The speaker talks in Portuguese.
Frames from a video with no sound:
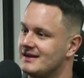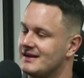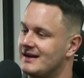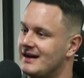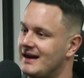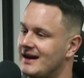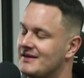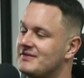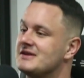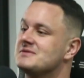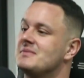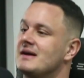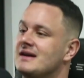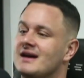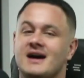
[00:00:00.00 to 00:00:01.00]
eles Ela fazem faz umas
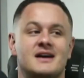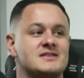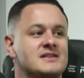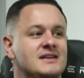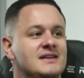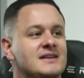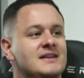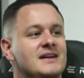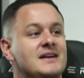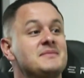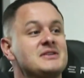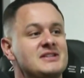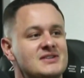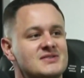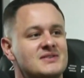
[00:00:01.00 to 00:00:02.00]
maquiagem. coisas que você olha...
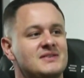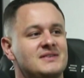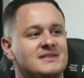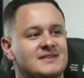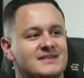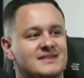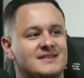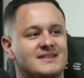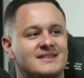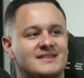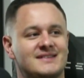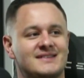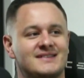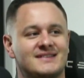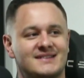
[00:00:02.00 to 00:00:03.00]
Imagina, João.
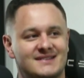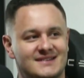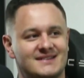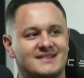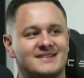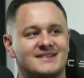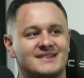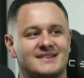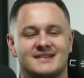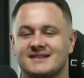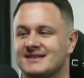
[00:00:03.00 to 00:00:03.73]
Chega, chega, chega